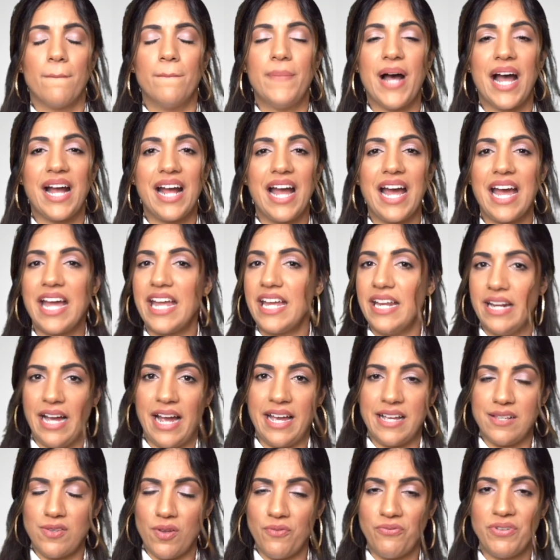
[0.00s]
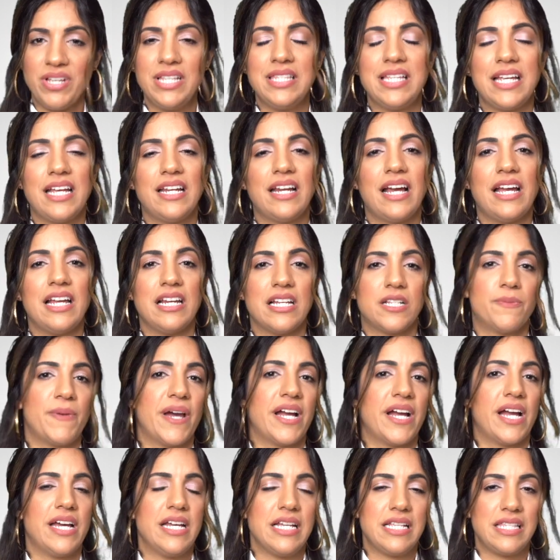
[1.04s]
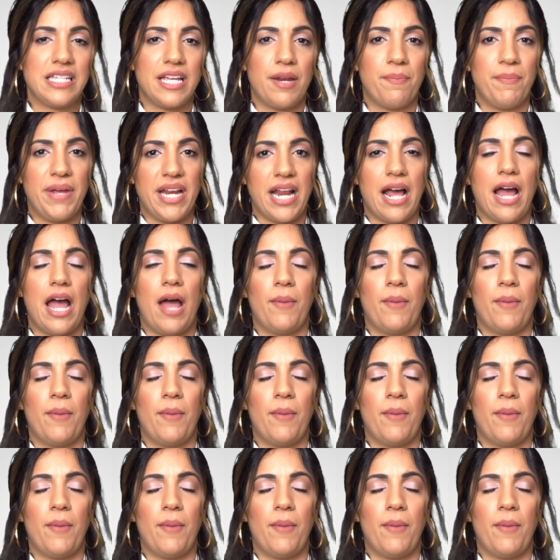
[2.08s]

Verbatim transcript: Van a ir a esa oficina y les van a decir, mira,